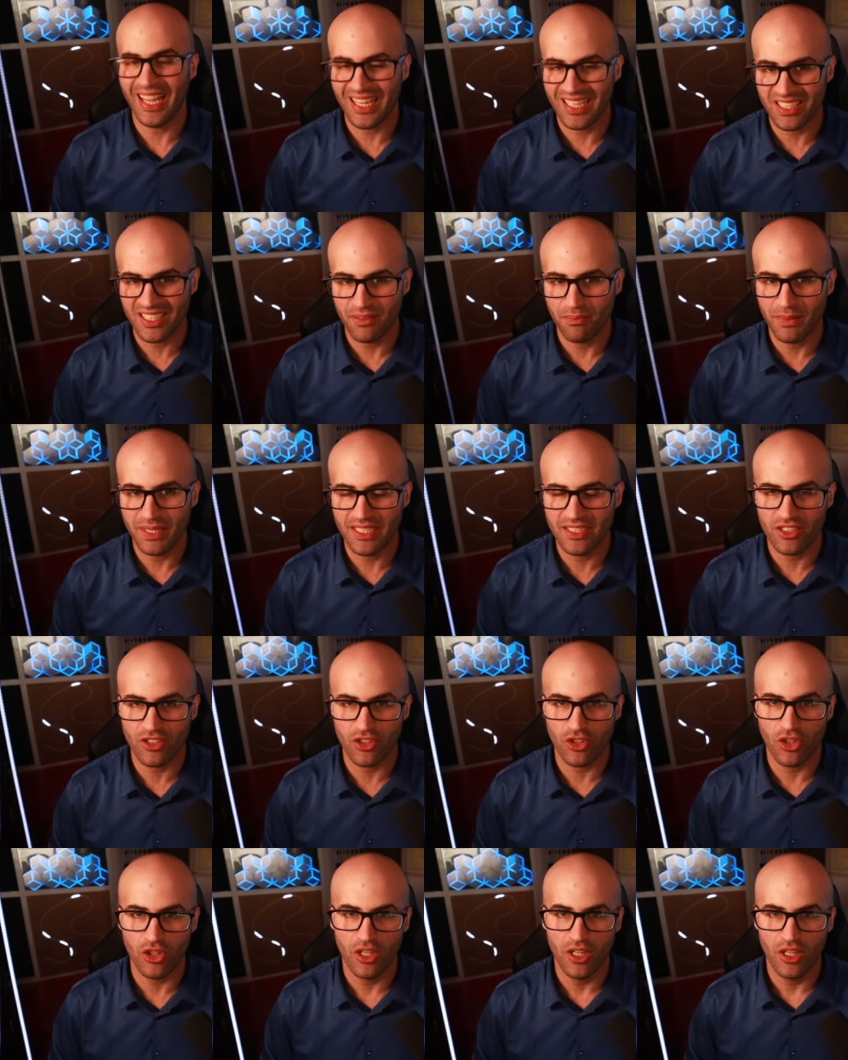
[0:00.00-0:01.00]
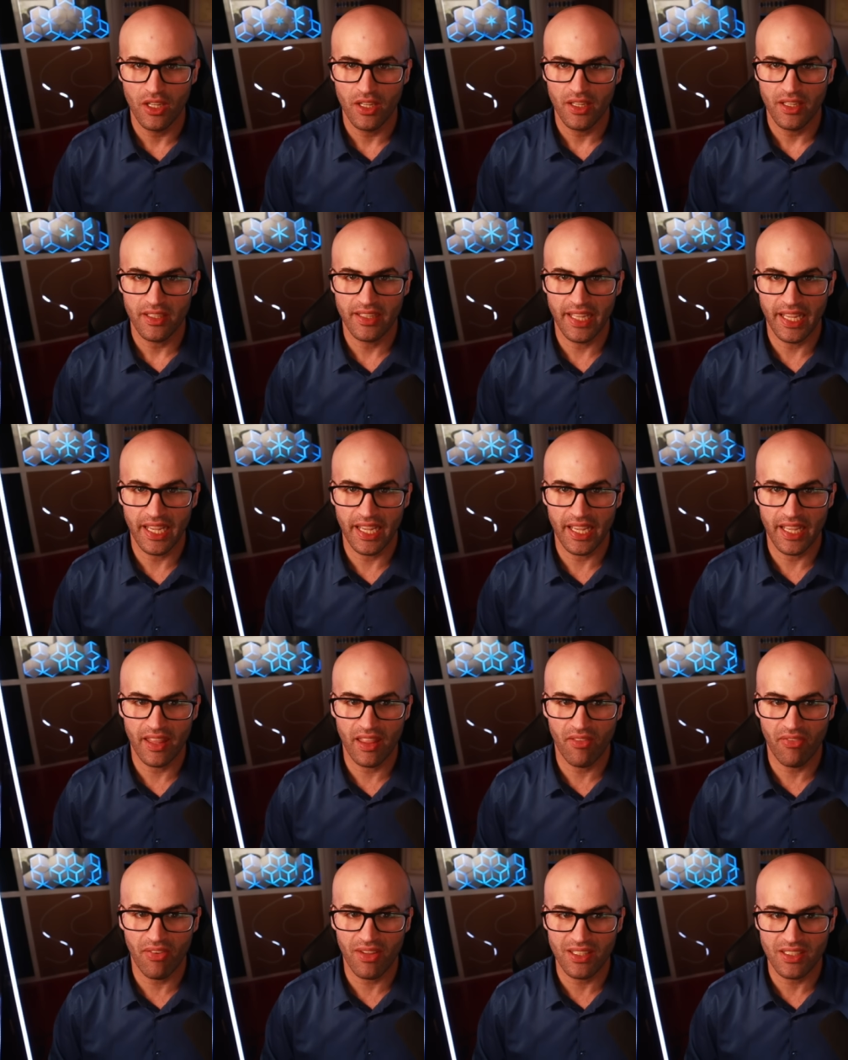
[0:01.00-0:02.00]
exministro de
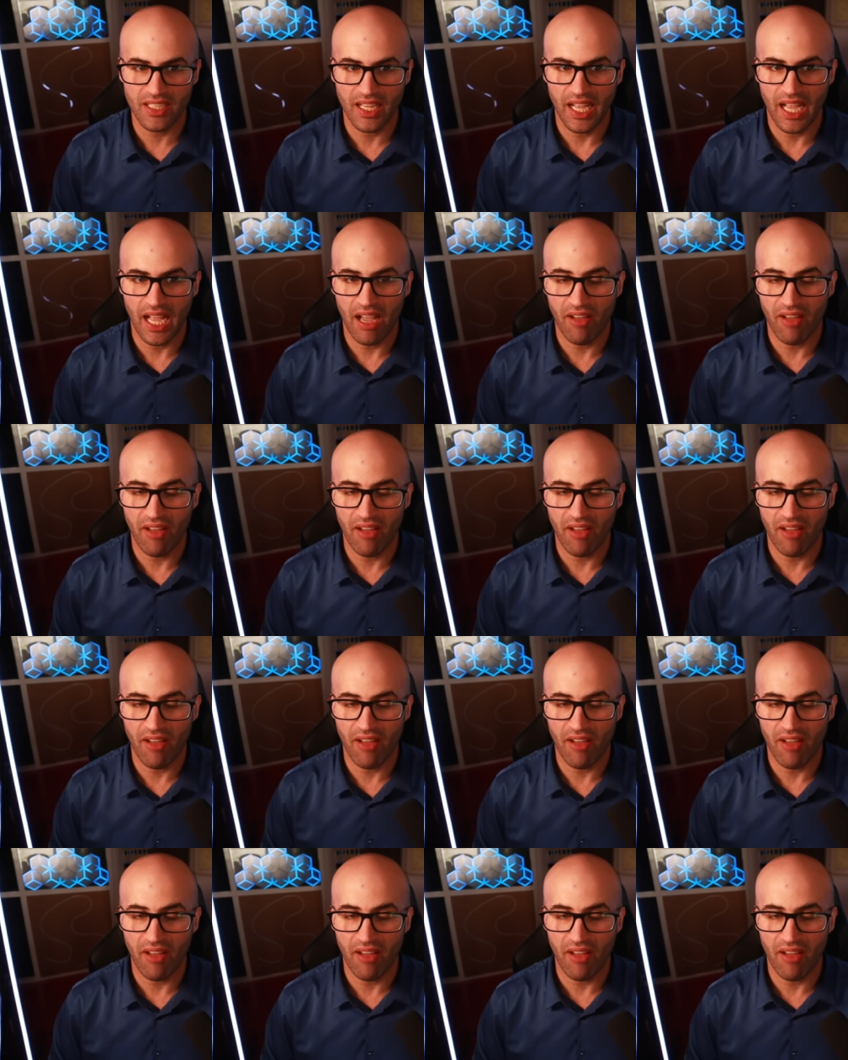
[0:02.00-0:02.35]
Defensa.